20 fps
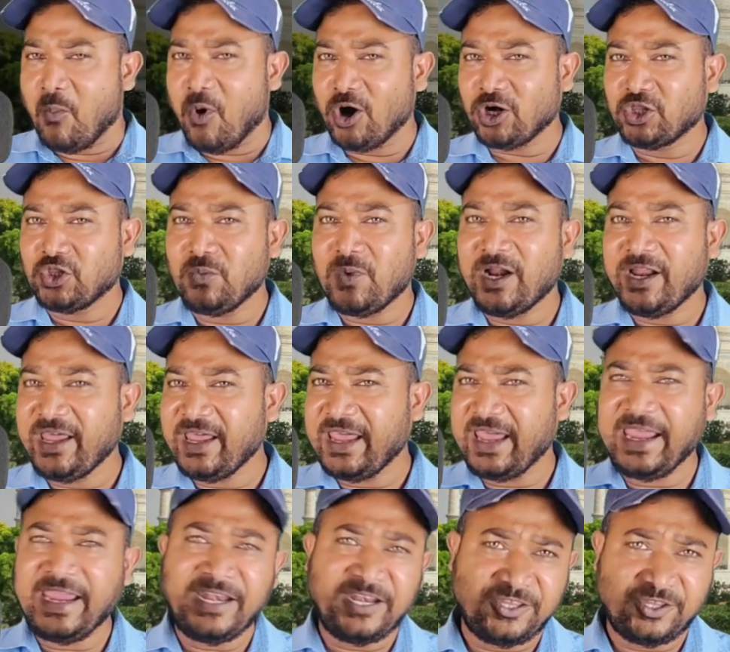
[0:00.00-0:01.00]
বর্তমানে
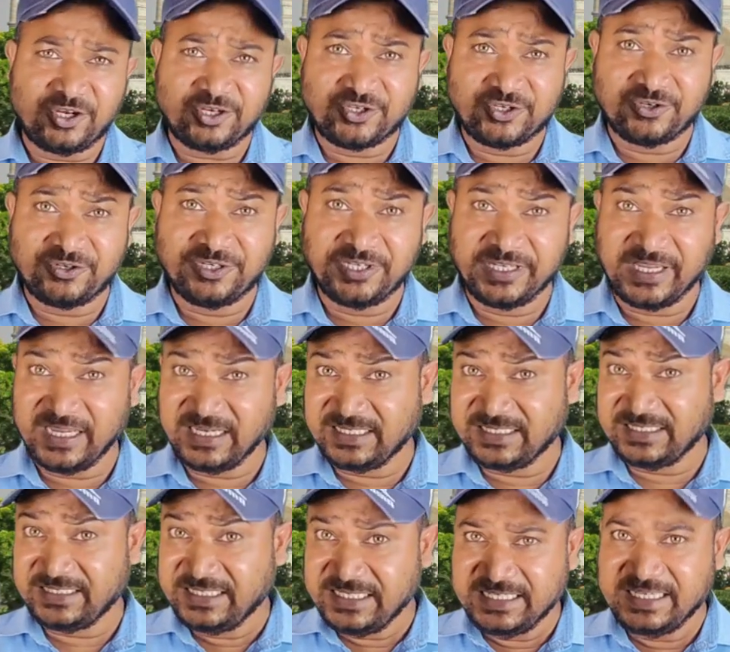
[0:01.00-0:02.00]
এই নিদর্শনটিকে
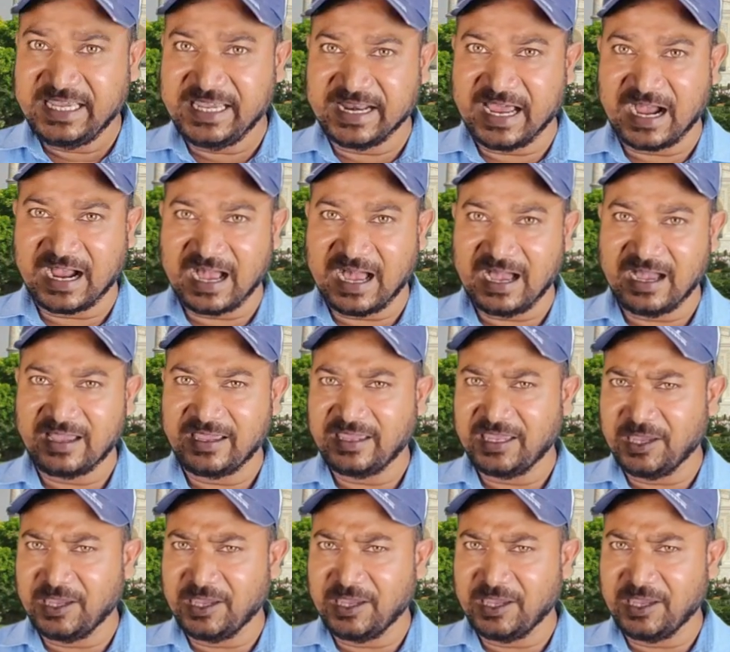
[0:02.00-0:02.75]
টিকিয়ে রাখা